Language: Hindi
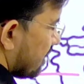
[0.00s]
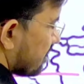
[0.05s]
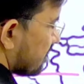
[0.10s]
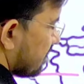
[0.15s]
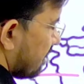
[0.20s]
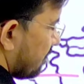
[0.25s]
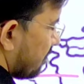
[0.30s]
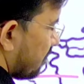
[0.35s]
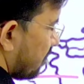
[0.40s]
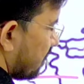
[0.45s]

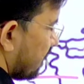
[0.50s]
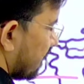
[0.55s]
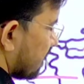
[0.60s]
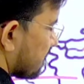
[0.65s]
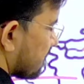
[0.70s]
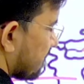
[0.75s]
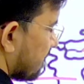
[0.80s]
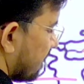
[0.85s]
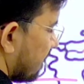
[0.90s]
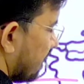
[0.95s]
जब कोई
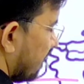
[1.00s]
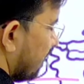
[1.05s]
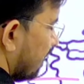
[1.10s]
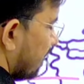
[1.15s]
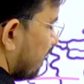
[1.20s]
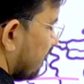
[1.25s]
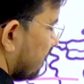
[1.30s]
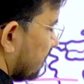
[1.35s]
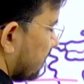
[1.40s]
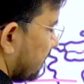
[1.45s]
स्थल
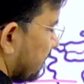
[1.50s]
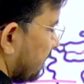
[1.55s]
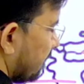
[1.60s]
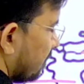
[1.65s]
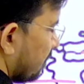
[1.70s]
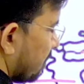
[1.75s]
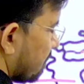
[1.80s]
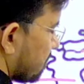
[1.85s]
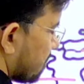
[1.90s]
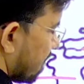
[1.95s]
तीन
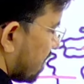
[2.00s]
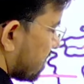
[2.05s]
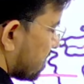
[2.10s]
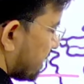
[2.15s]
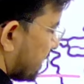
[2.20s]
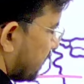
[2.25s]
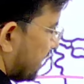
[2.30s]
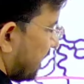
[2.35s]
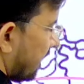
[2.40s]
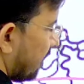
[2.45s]
ओर जल
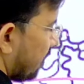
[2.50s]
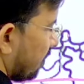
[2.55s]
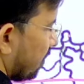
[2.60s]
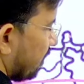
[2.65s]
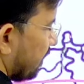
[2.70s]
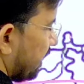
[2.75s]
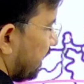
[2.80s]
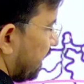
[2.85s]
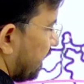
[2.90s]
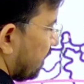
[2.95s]
से घिरा
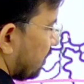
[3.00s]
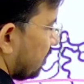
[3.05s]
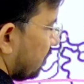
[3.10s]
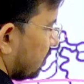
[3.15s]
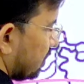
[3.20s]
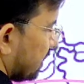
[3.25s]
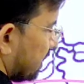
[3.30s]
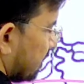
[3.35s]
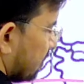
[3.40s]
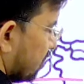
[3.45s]
हो एक दो
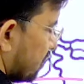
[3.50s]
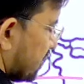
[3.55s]
तीन